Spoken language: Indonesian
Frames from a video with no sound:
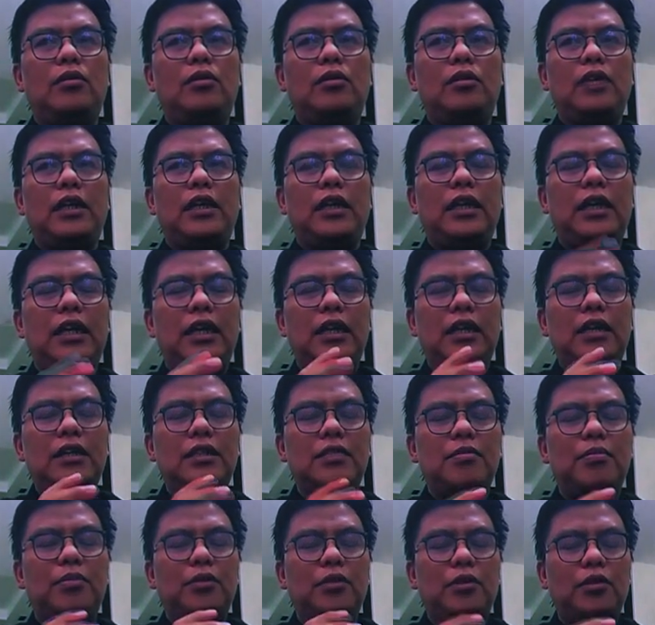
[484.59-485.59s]
Jadi ini
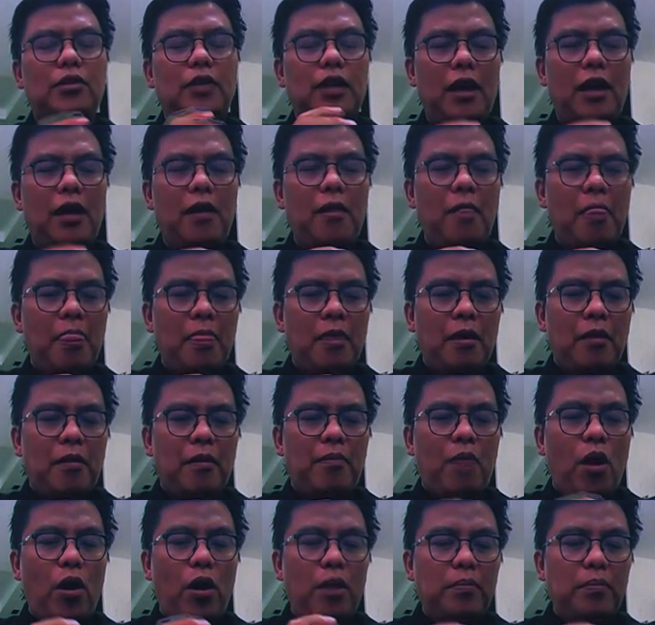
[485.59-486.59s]
sebetulnya
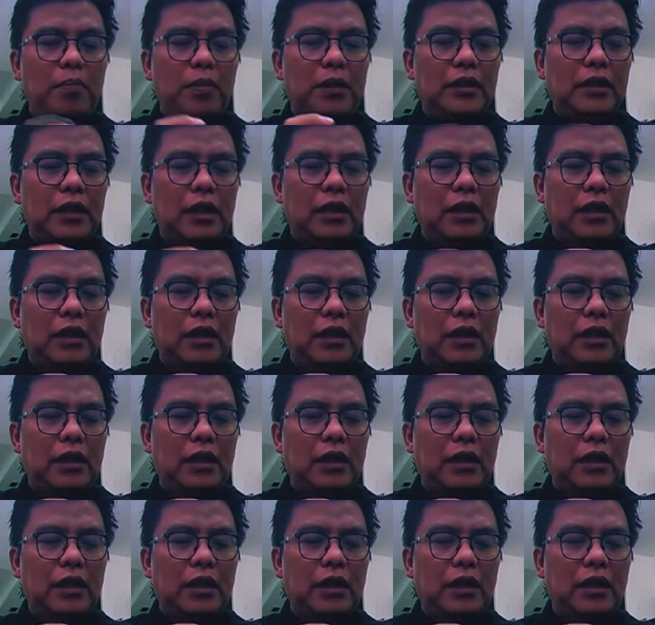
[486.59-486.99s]
poin penting